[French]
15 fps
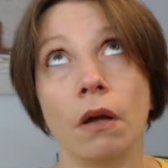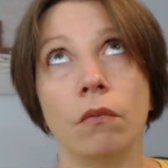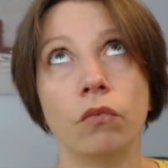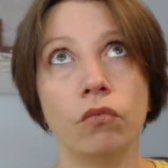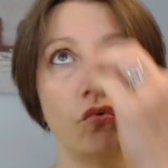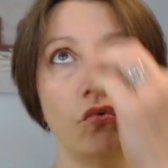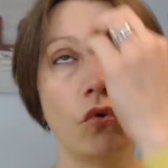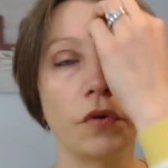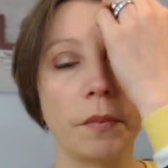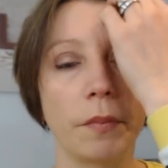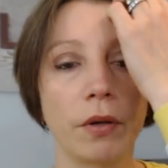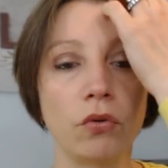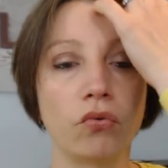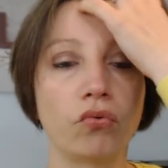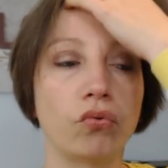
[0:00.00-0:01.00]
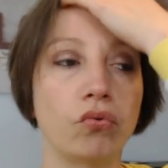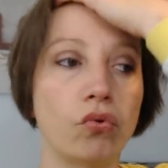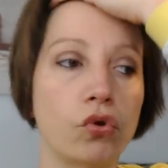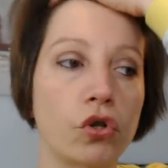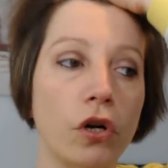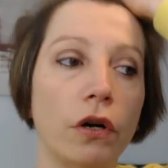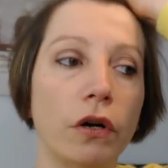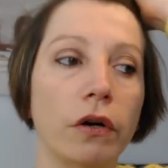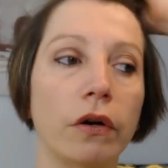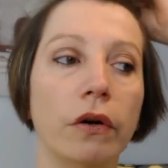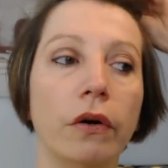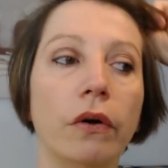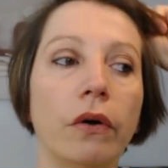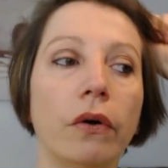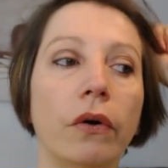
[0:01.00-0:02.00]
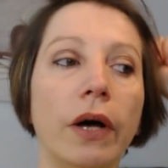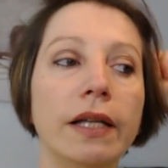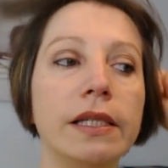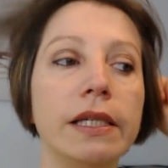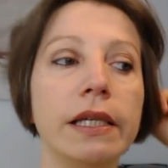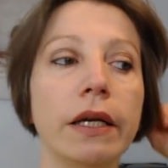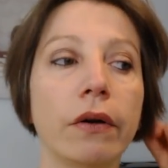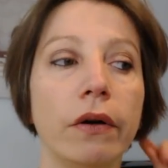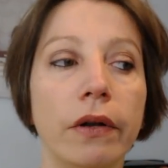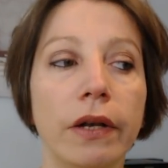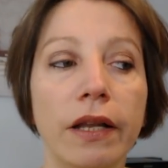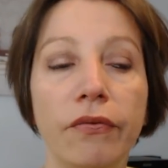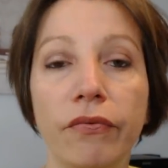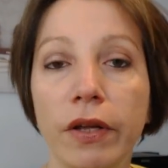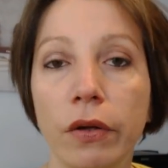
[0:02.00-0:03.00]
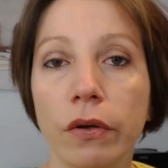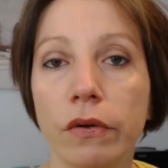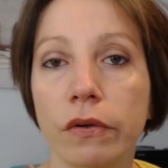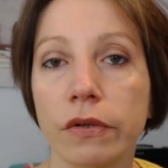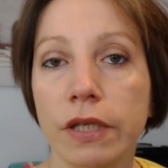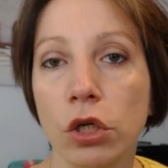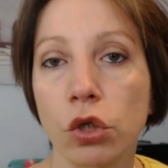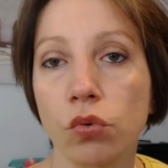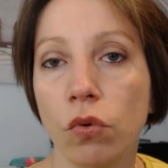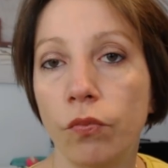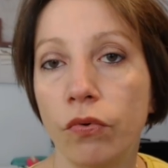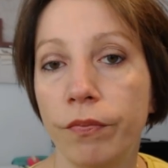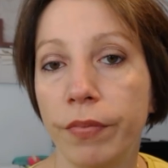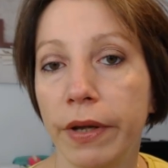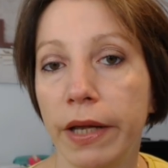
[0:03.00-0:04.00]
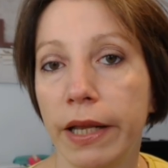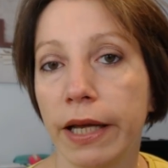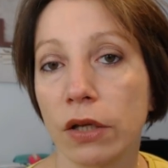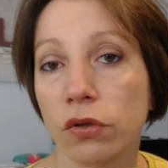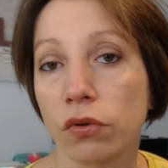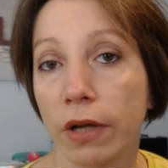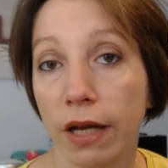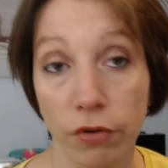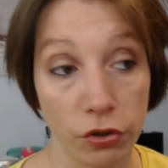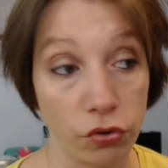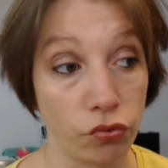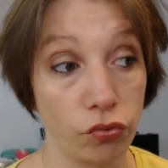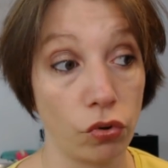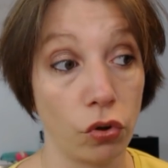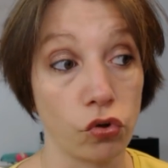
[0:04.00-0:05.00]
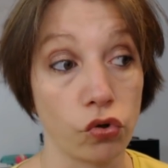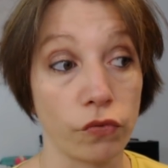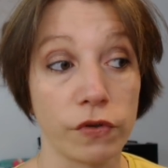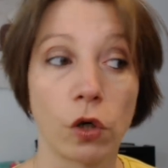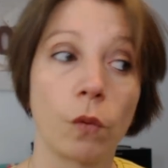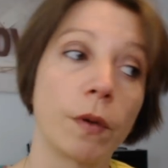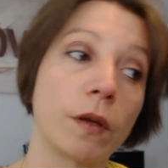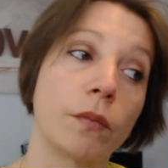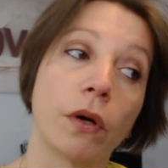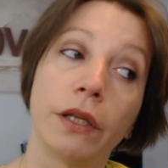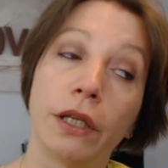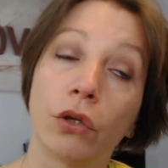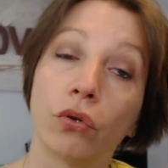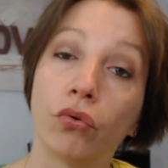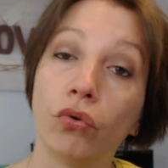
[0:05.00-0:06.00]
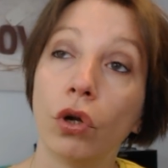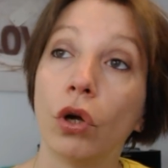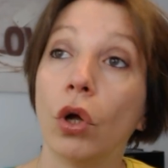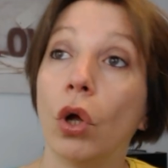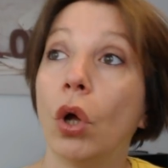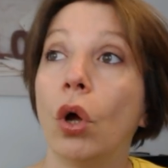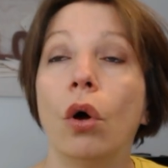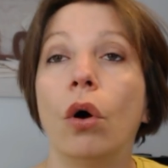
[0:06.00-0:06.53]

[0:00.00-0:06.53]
Nous, on n'est pas du tout du genre euh, à dire euh, les filles, euh, ça joue aux poupées, les garçons à la voiture. Je trouve ça complètement ridicule.